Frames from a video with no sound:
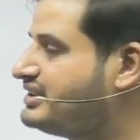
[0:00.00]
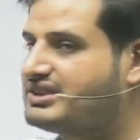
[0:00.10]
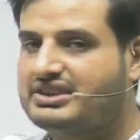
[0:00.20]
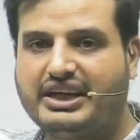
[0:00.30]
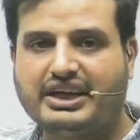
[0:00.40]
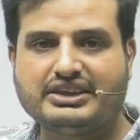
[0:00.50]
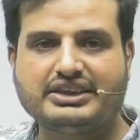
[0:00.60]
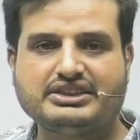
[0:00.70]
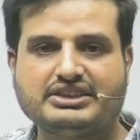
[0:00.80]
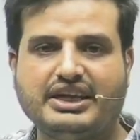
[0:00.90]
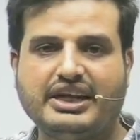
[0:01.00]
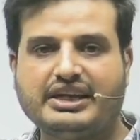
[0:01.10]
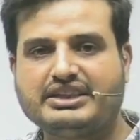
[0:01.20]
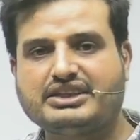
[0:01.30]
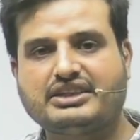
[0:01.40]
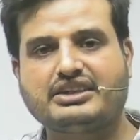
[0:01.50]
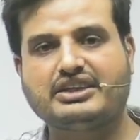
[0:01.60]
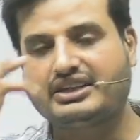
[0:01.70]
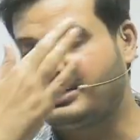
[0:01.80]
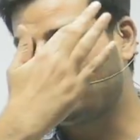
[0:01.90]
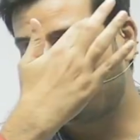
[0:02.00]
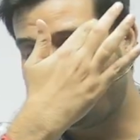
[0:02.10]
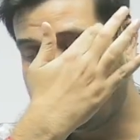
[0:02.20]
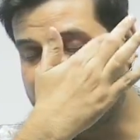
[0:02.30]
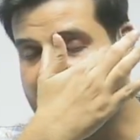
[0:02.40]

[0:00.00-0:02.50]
इकतीस से लेकर सत्तर तक स्क्वायर